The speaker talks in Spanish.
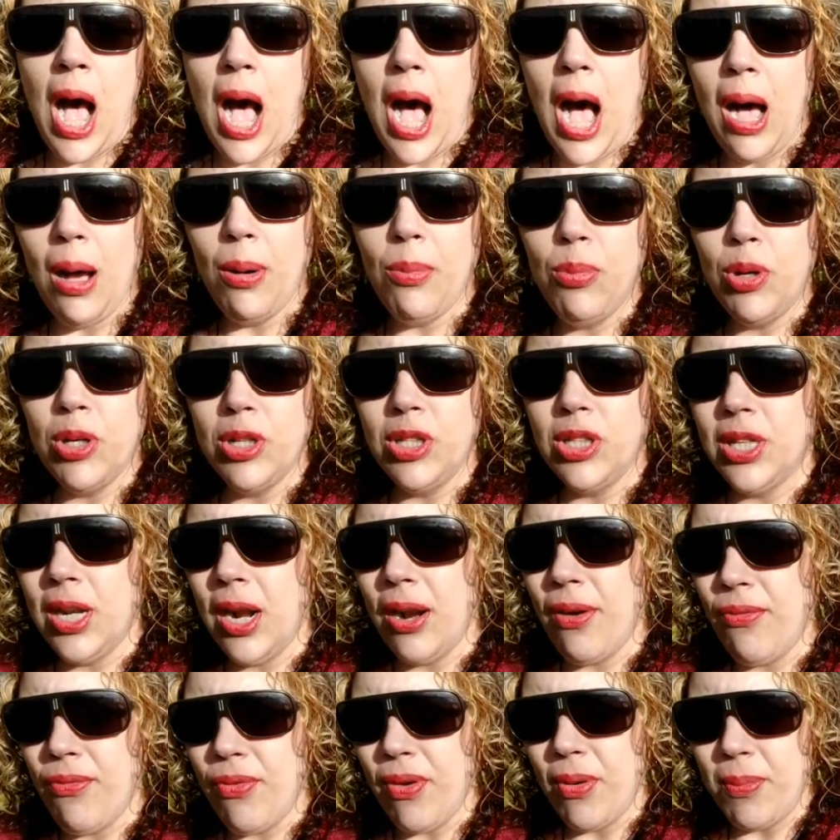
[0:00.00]
a
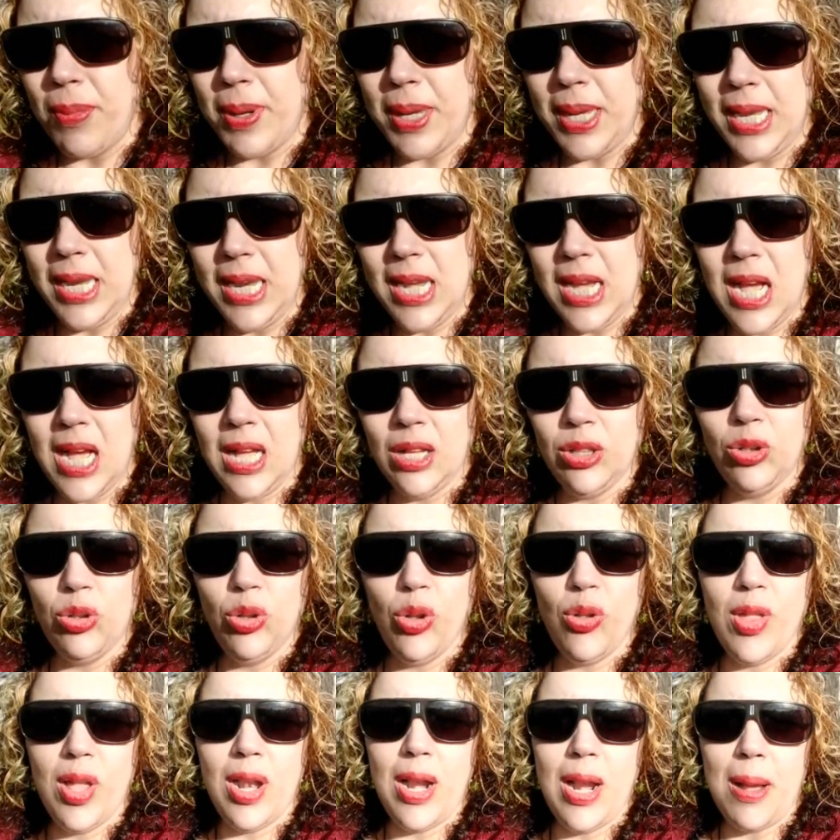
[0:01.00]
vuestras familias, a
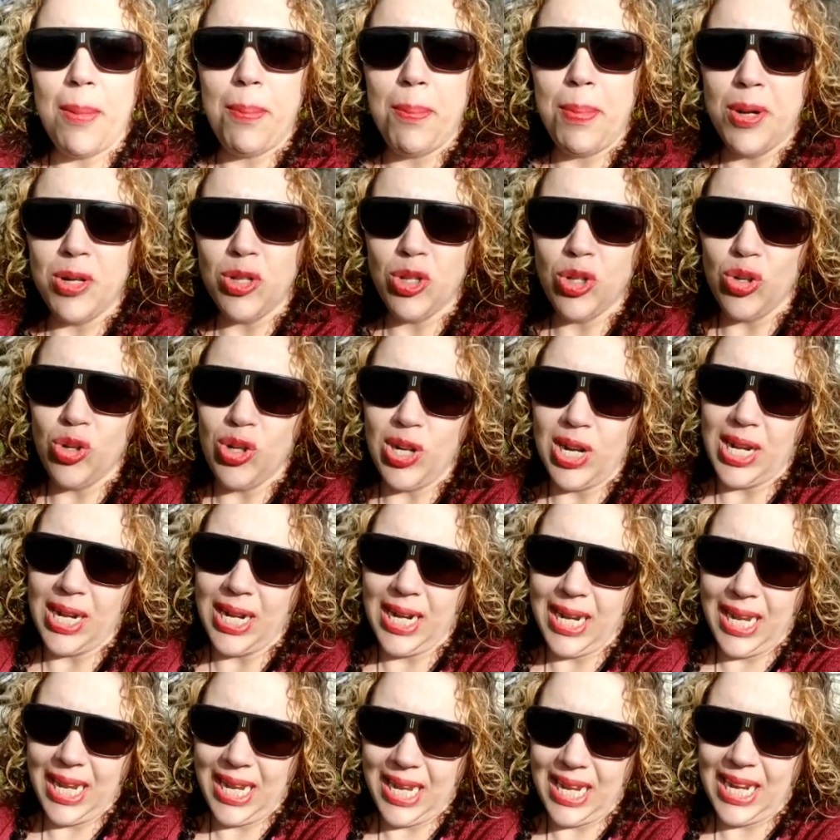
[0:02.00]
todas las personas
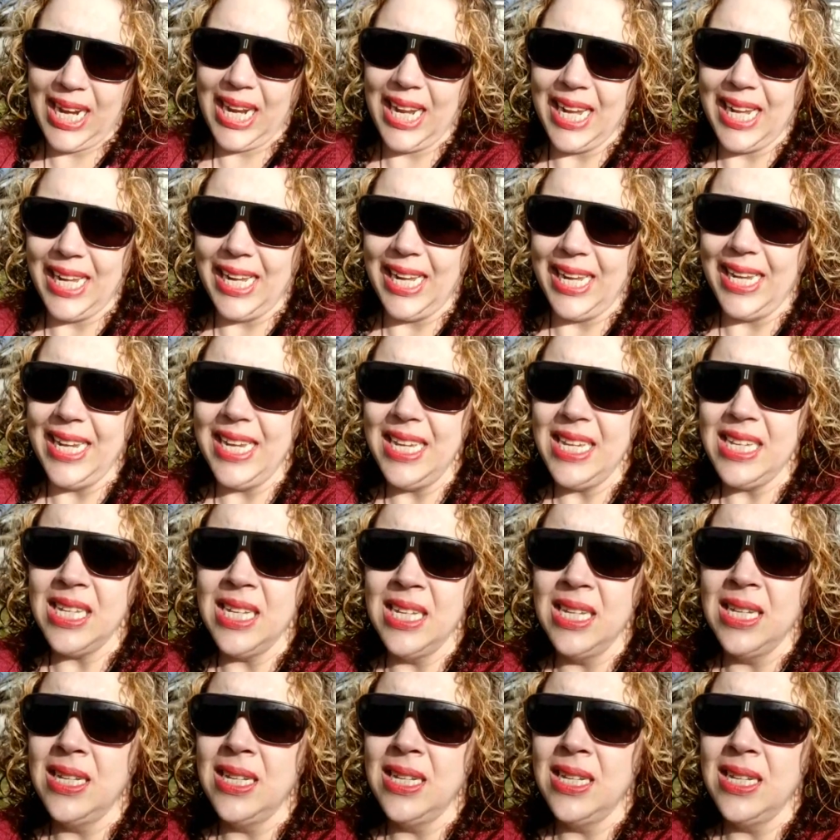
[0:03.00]
que queréis